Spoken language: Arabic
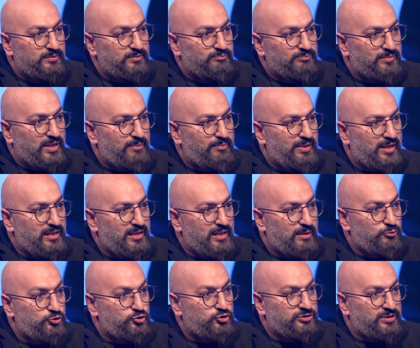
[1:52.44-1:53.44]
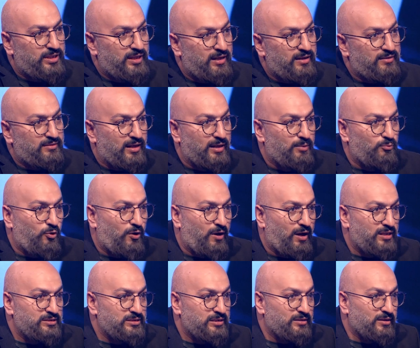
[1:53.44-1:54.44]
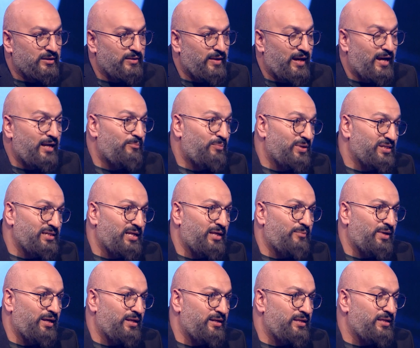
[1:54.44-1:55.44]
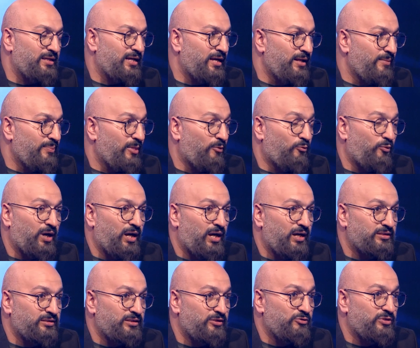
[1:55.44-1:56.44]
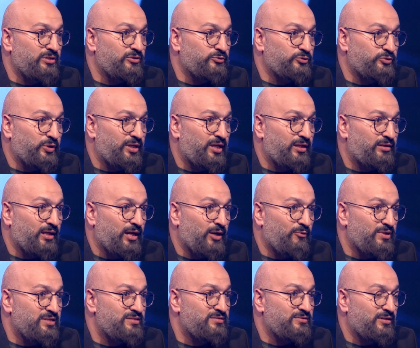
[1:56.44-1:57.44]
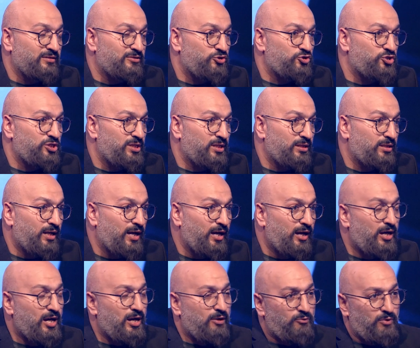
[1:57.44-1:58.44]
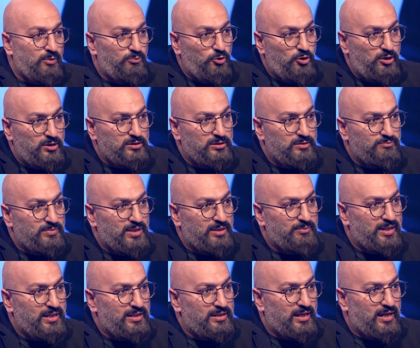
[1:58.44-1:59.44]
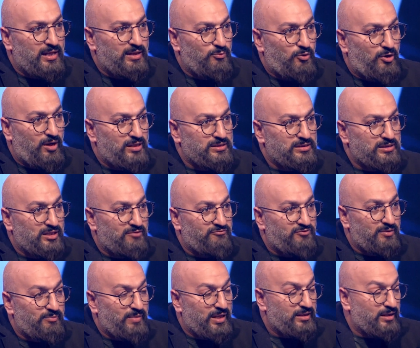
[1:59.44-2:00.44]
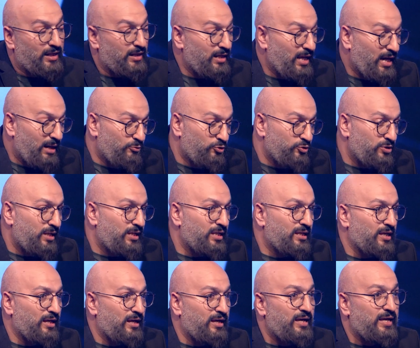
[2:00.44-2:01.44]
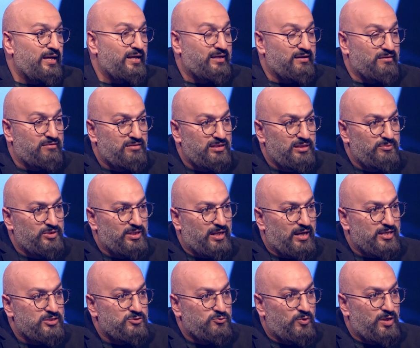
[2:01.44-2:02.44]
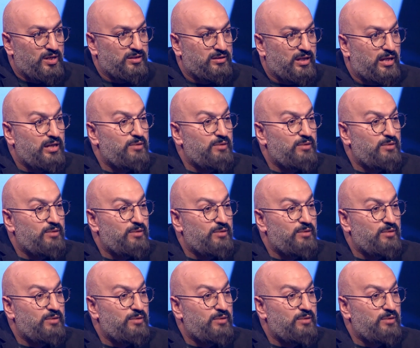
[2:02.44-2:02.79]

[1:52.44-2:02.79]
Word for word: ما بين مجريات المعارضة البرلمانية ورؤيتها إيه، واستراتيجيتها وبعد ما بين المعارضة في الميدان نعم هنالك كثير من الأصوات